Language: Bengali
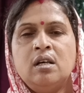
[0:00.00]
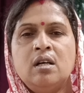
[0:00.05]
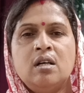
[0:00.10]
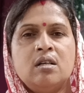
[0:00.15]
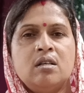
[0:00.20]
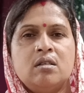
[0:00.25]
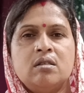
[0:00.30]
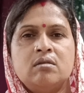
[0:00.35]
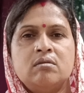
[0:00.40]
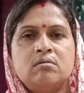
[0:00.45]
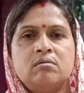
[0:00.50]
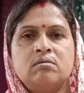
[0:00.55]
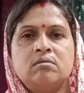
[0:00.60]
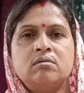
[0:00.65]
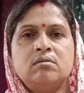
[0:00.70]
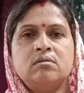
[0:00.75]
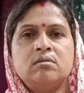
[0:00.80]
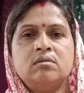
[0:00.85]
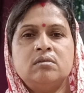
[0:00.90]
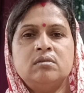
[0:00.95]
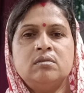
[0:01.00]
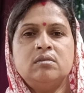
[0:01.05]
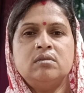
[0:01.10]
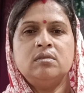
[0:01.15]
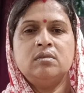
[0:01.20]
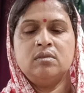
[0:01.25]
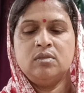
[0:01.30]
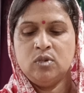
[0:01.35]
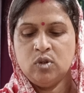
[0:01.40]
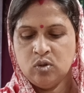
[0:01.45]
আর
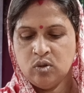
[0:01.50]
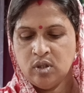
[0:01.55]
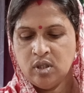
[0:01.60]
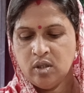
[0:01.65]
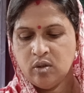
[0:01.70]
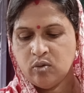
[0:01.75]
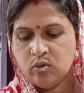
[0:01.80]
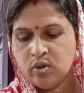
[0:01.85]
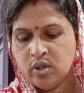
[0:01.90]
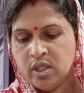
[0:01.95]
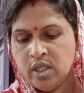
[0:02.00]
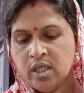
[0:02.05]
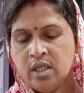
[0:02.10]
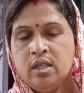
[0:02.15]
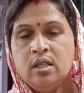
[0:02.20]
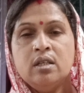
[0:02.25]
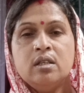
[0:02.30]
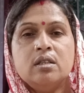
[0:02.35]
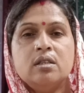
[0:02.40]
কোনো ইয়ে করি নাই